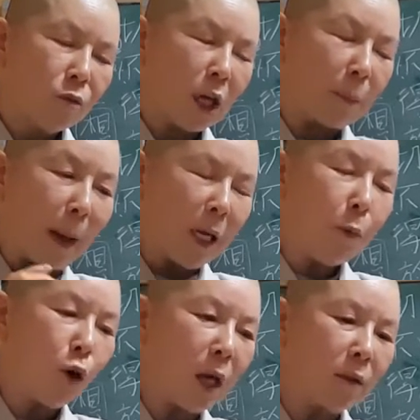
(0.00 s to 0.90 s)
우리가
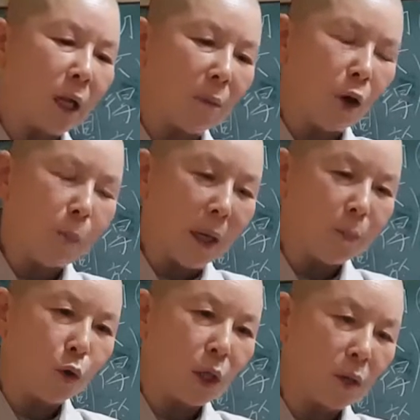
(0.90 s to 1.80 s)
빨리 포기하는 사람이 뭐
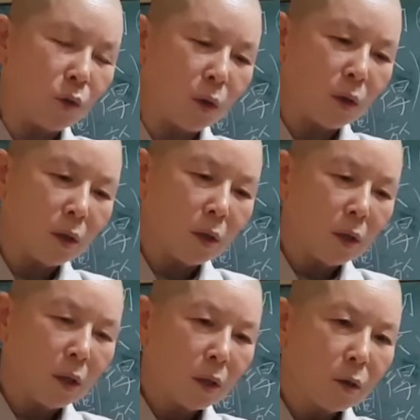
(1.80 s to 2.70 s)
빨리 포기하죠?
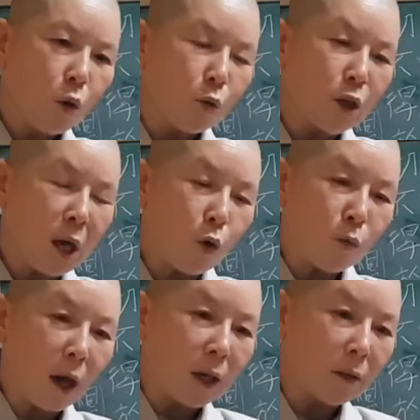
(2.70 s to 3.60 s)
공, 위과
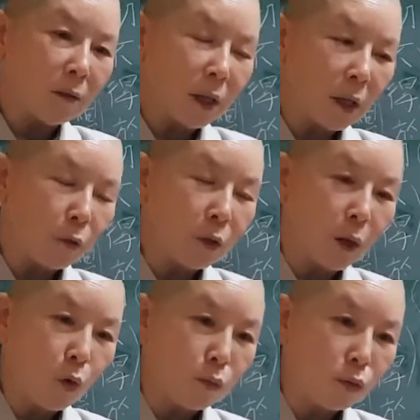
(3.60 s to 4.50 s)
공부 안 했는데
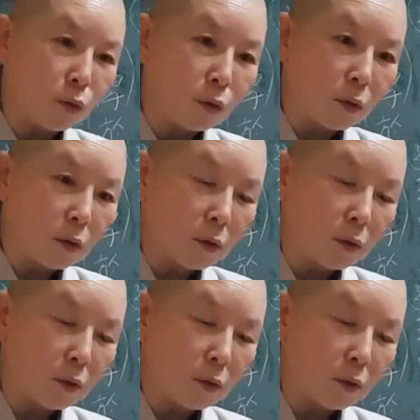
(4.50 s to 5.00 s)
위과 공부